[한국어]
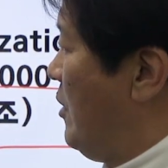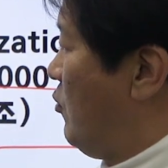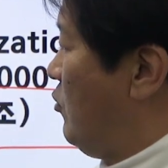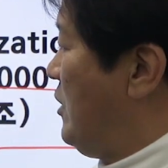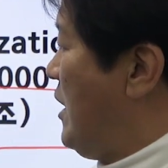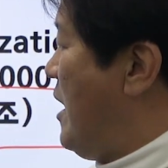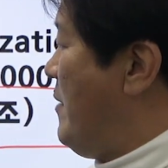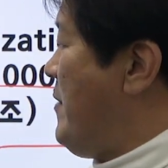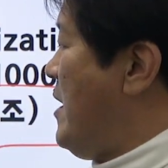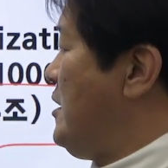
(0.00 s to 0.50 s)

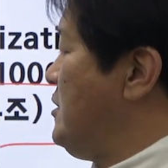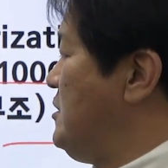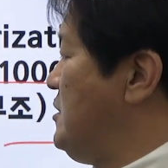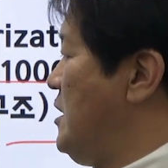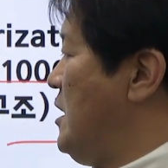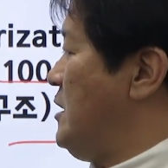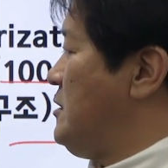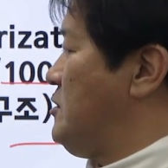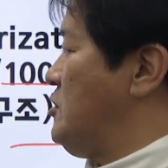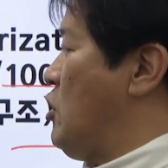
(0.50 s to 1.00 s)
그 다음에
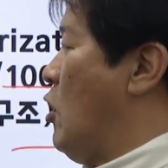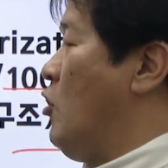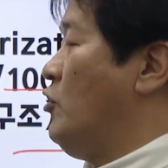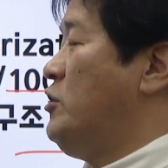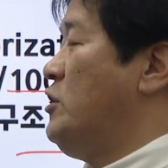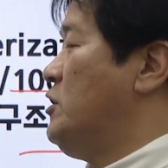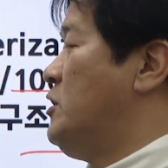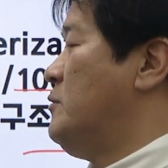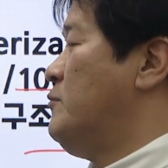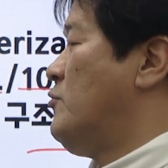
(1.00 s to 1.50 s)
이제
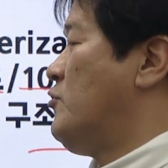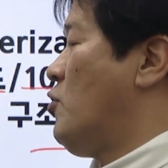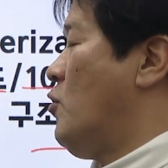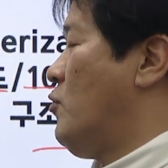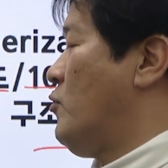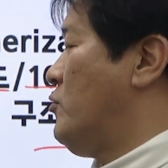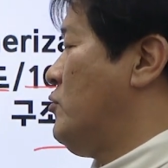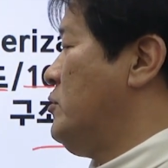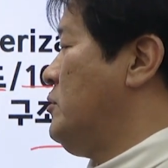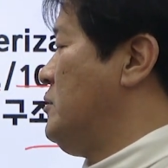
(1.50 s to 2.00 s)
전이
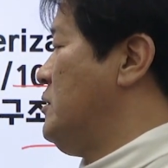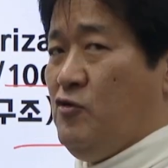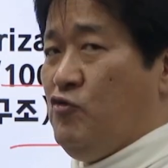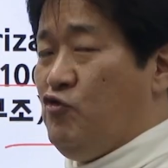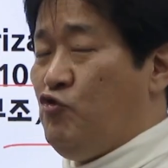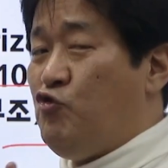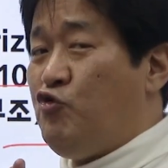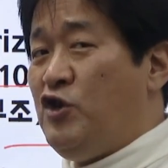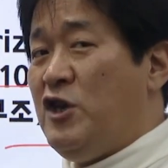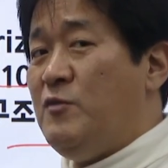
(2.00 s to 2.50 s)
금속은
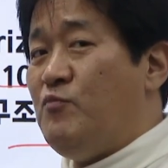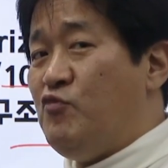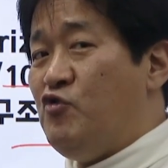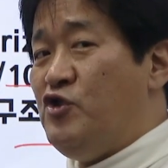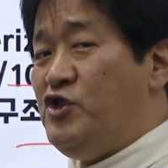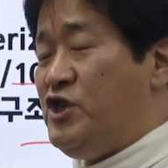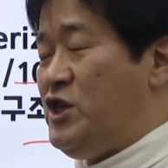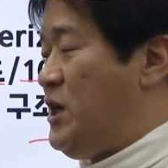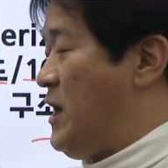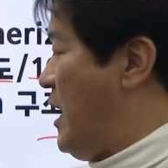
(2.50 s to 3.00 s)
유기
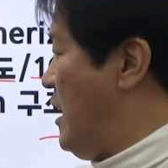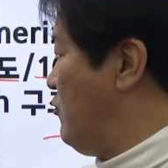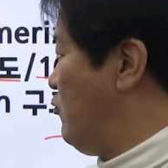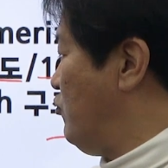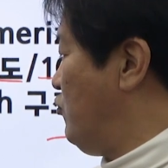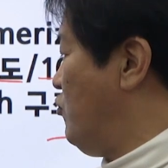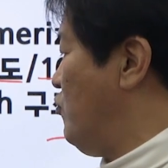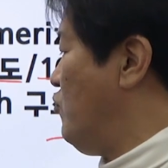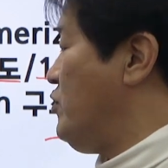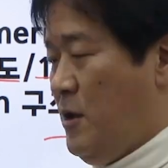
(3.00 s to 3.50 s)

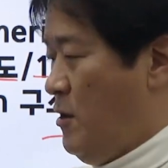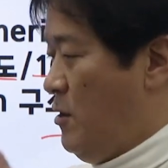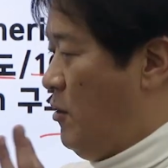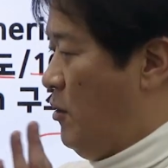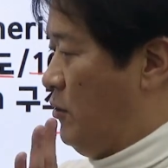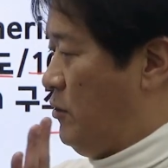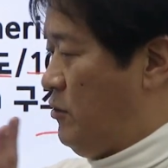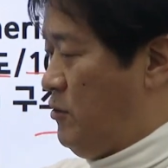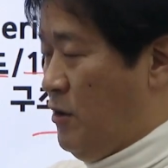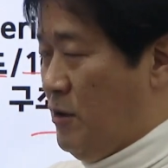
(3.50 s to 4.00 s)
물질하고도
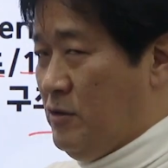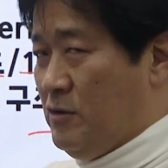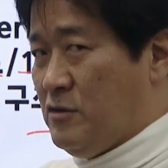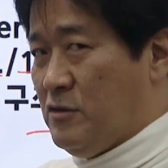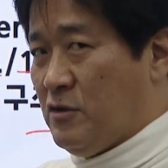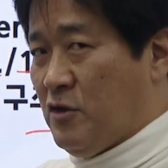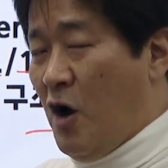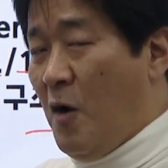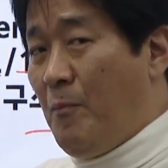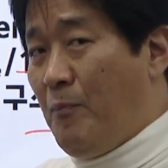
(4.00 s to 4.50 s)
어떤
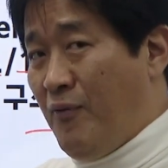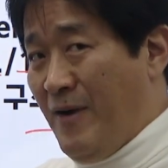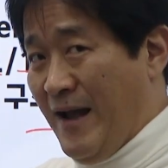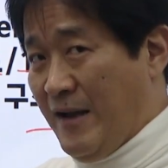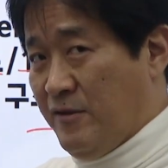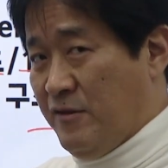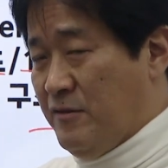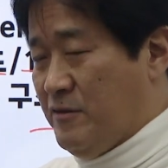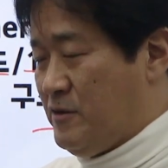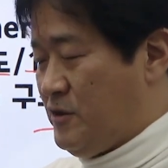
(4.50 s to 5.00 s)
그
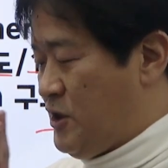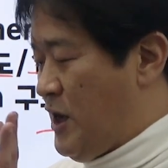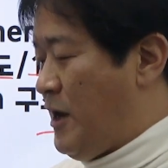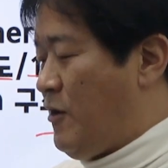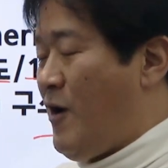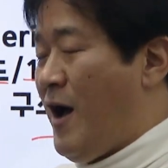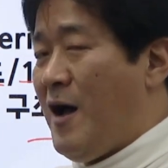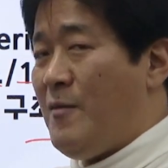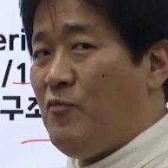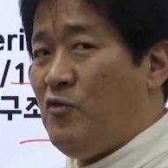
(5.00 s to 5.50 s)
컴플렉스,
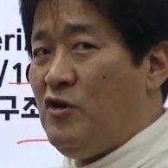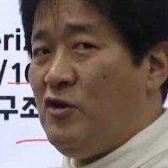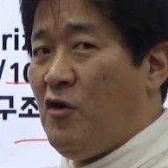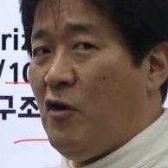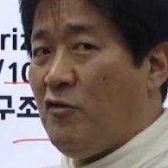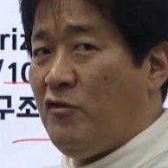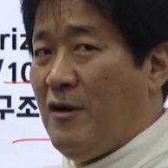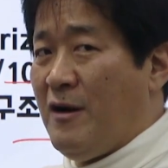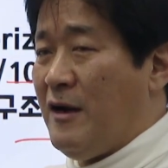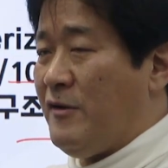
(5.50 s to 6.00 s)
착화물
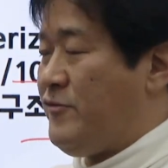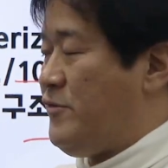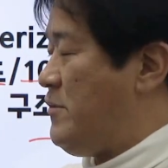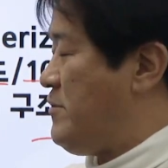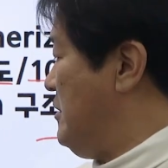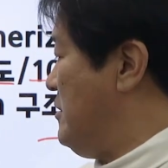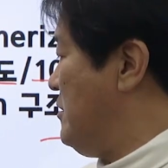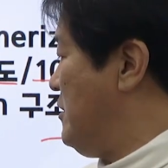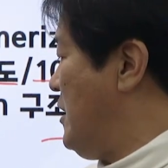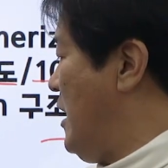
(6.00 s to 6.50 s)
형성할 수
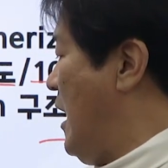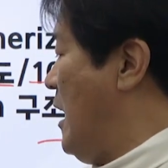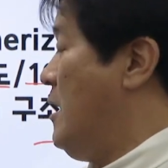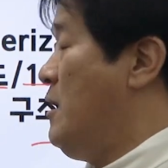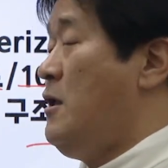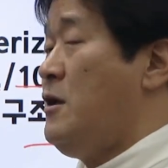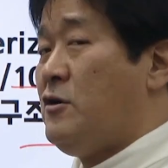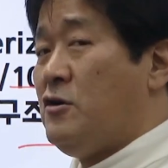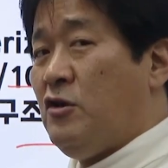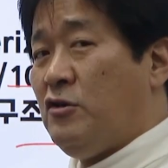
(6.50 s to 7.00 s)

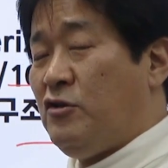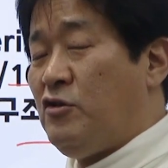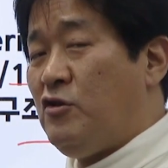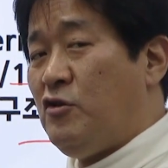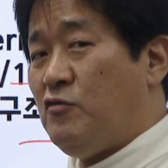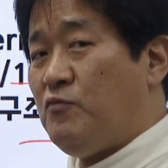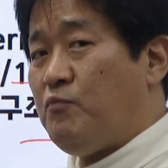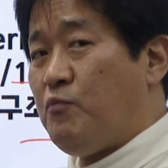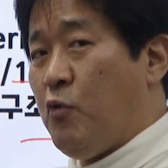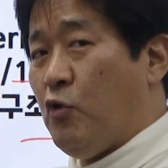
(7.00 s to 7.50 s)
있는데
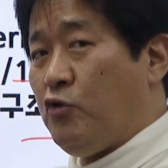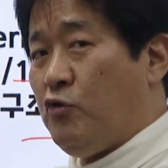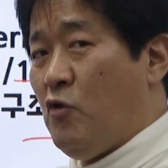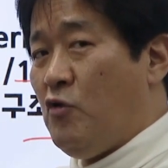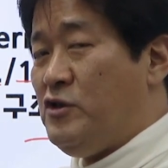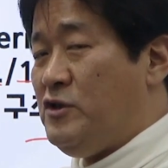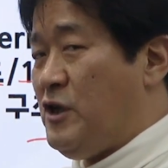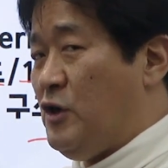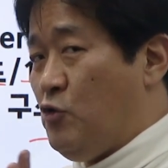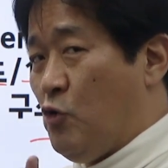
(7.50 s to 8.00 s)
그것들을
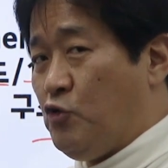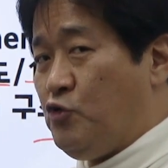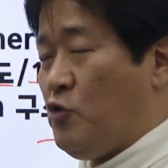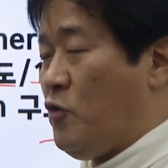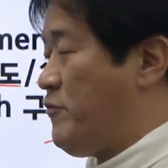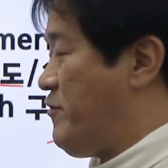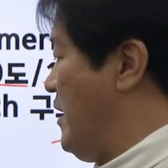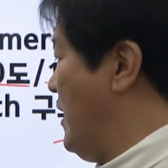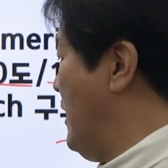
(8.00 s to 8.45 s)
보통 이제 이쪽